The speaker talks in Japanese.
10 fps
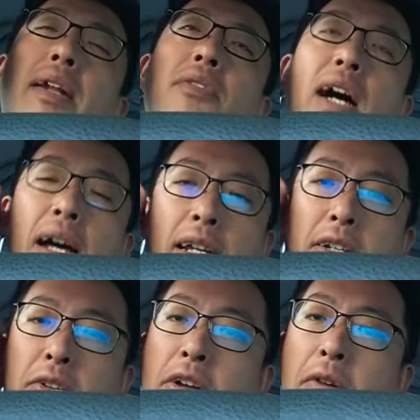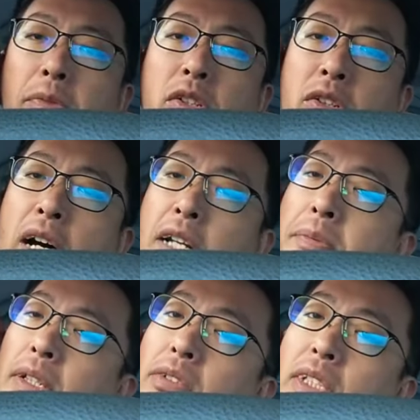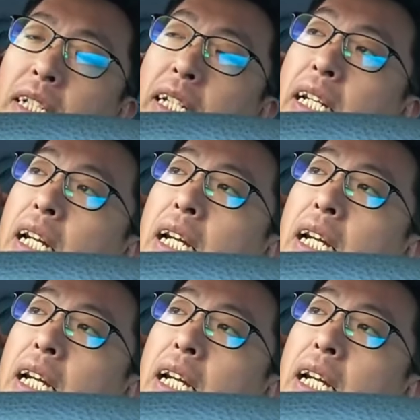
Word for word: 原とか彦根はもちろんありますし、